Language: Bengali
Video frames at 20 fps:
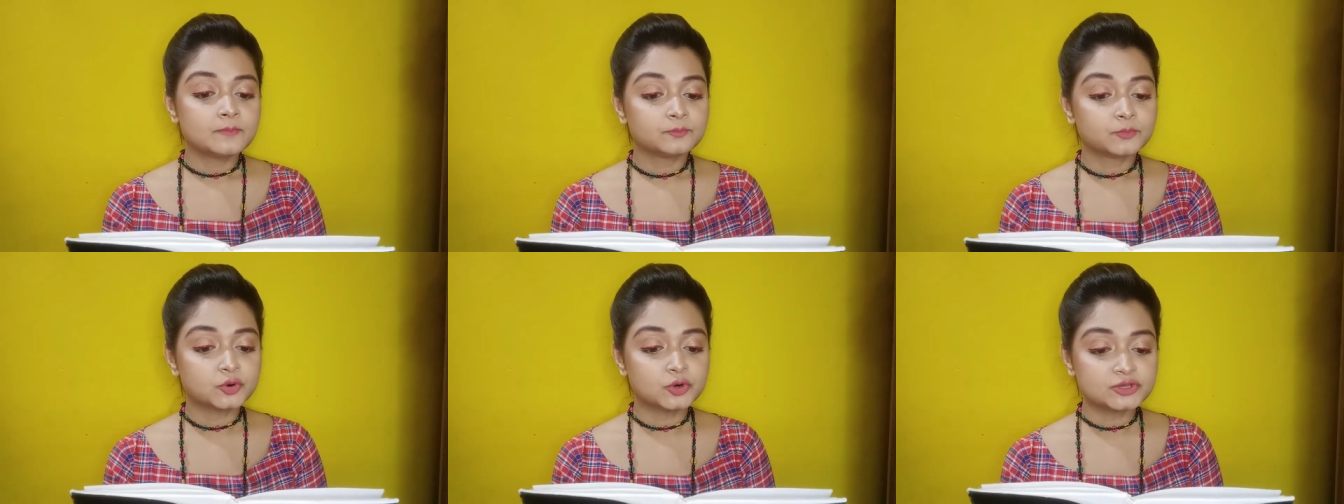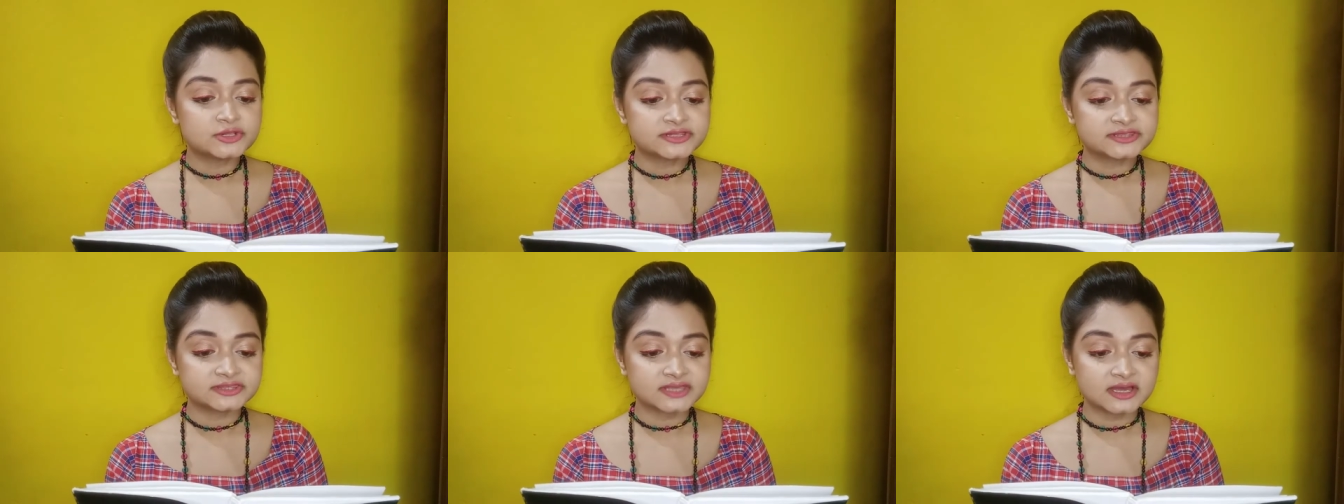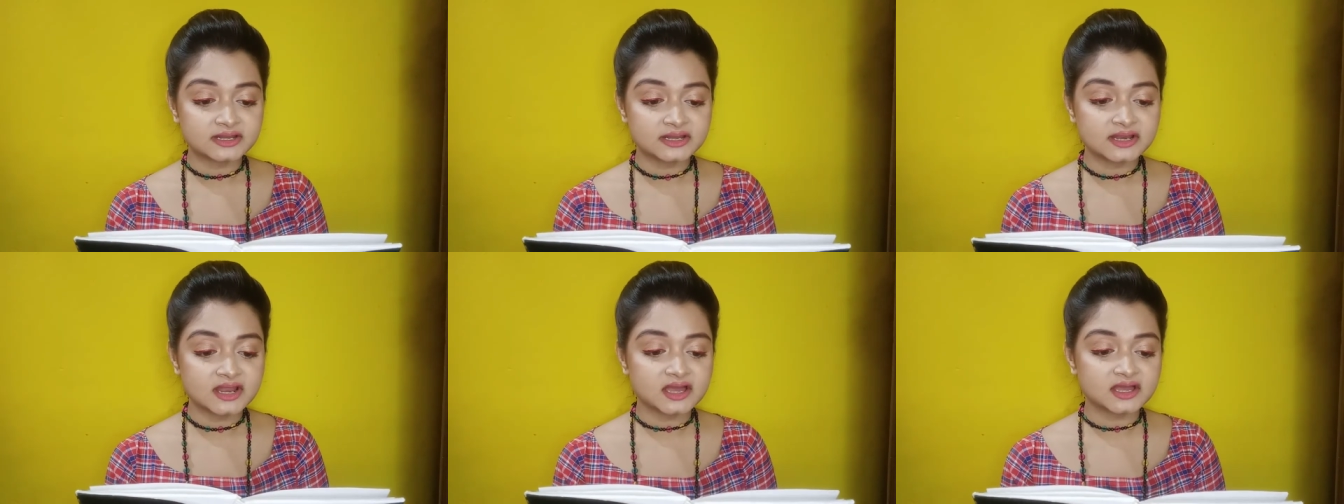ভুল
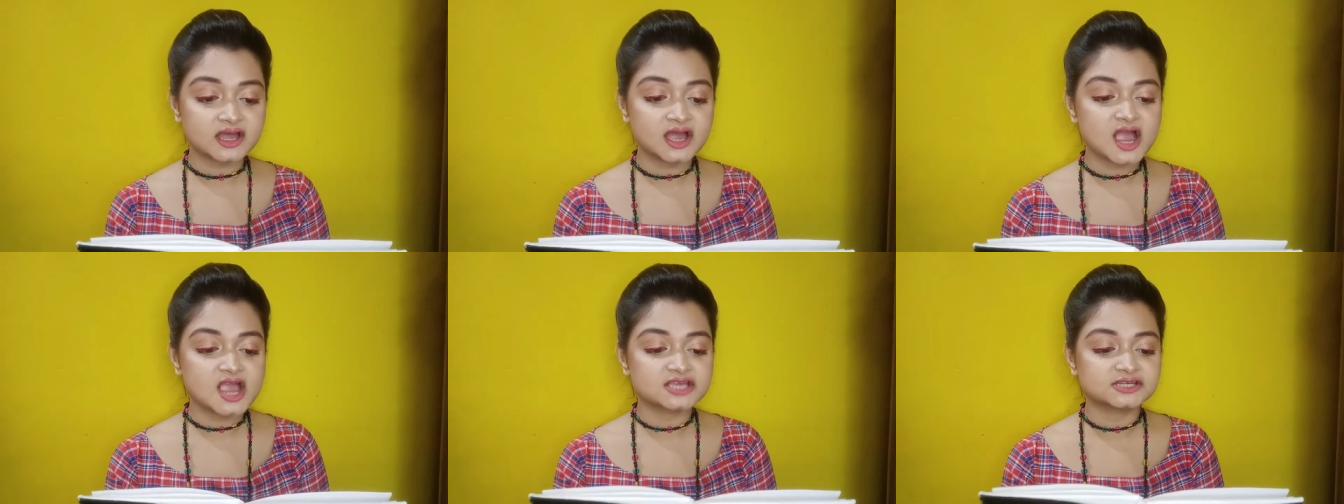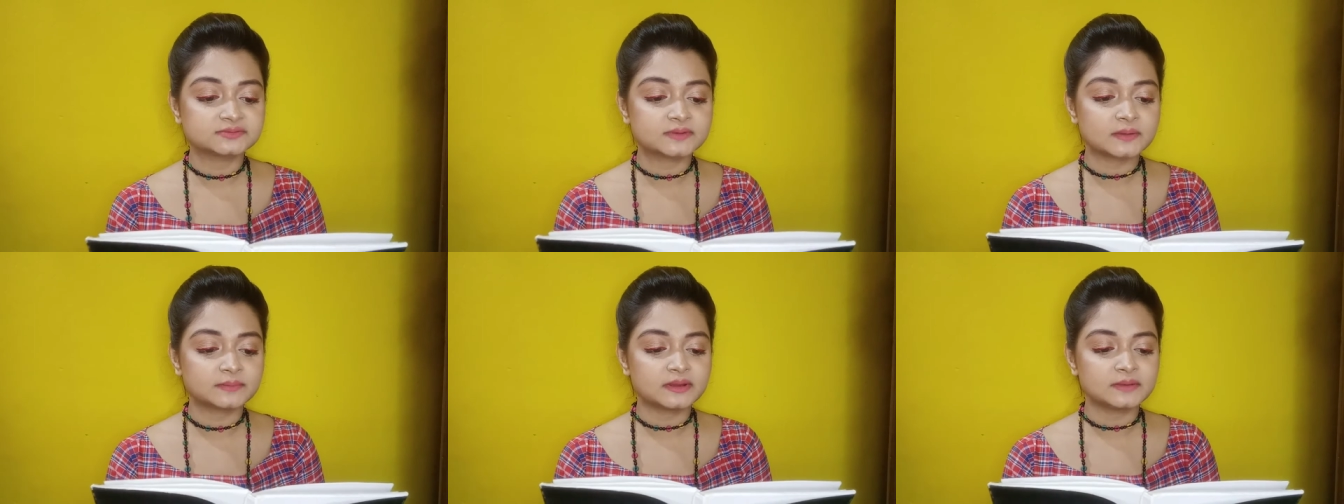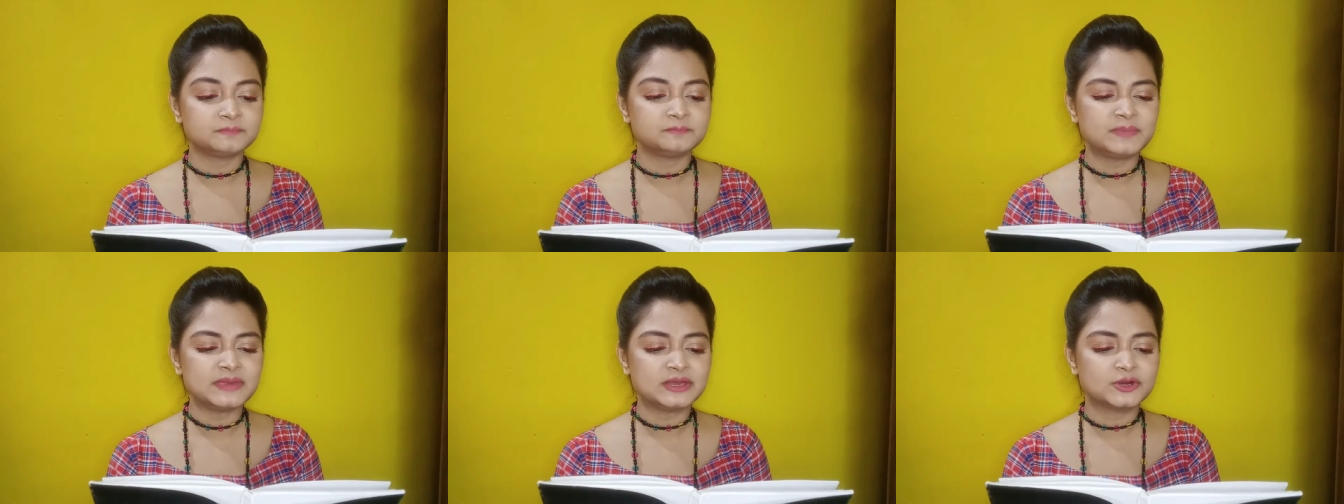স্থানে রাখা
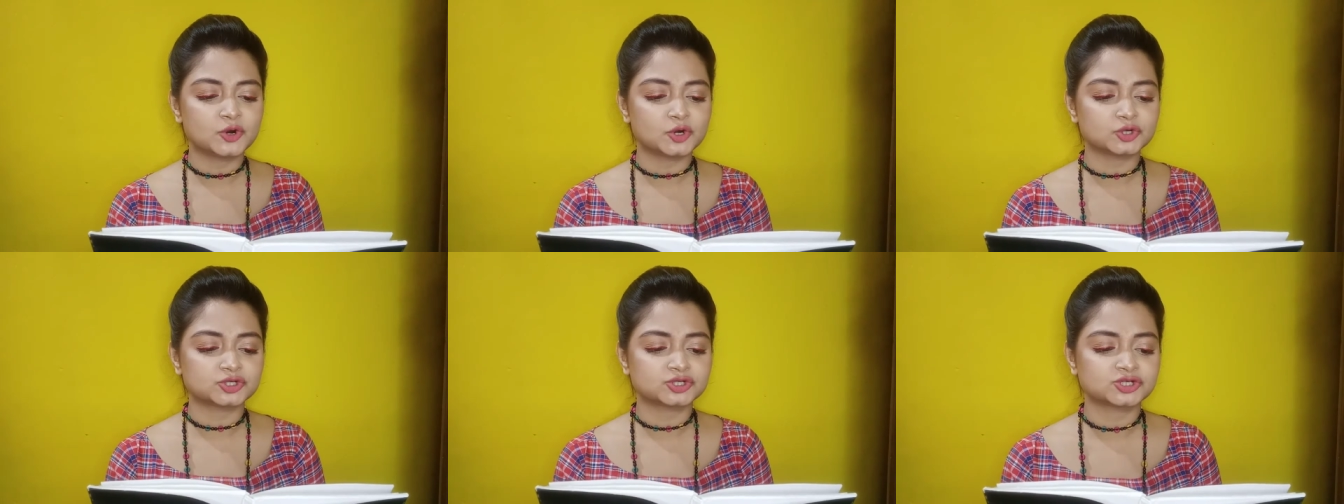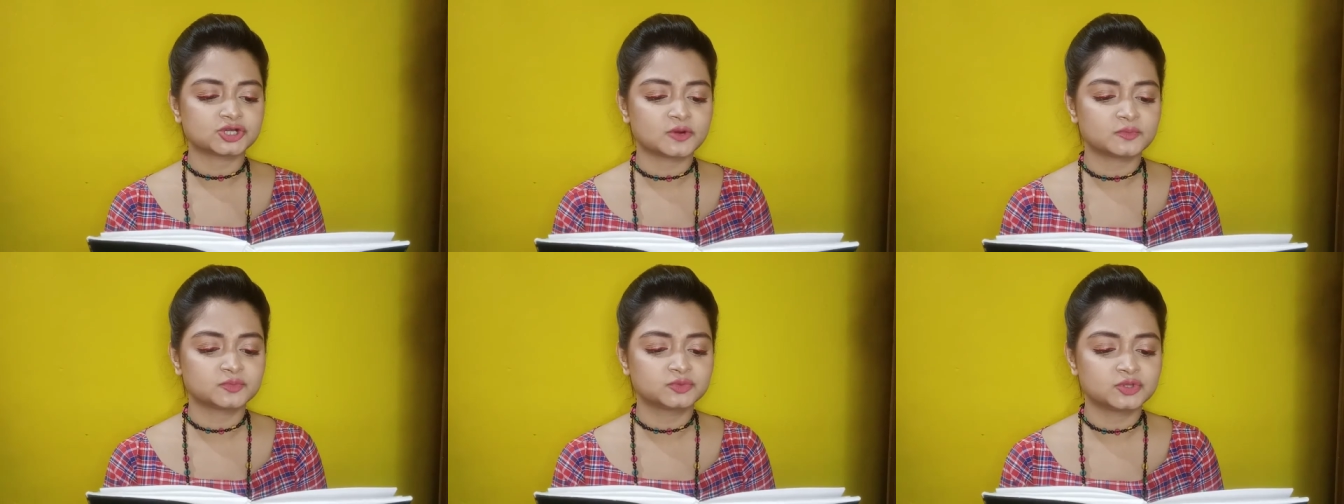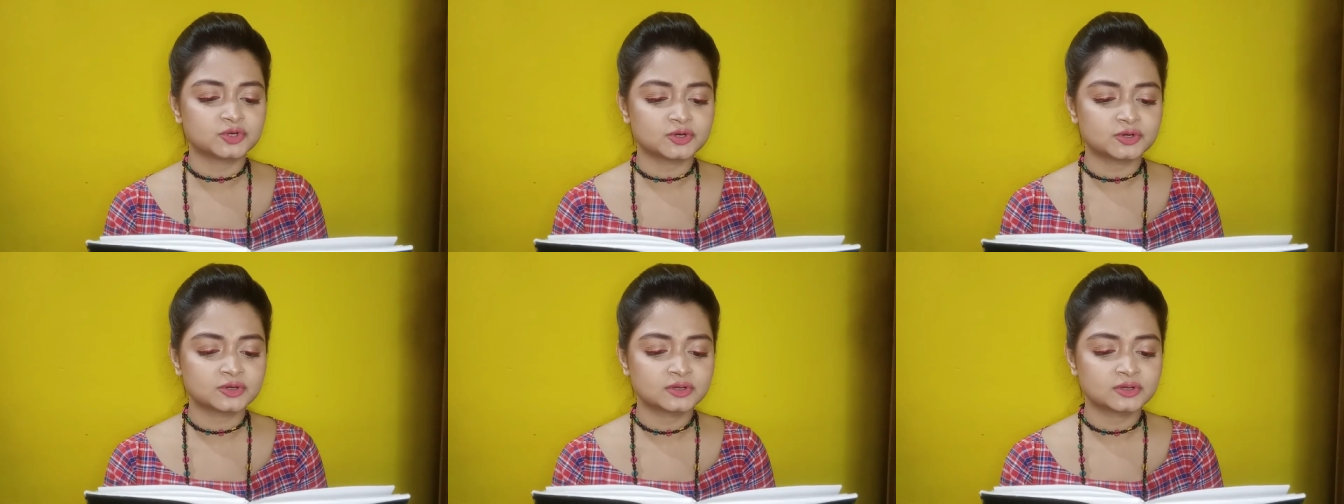আসবাবের বিকট শব্দ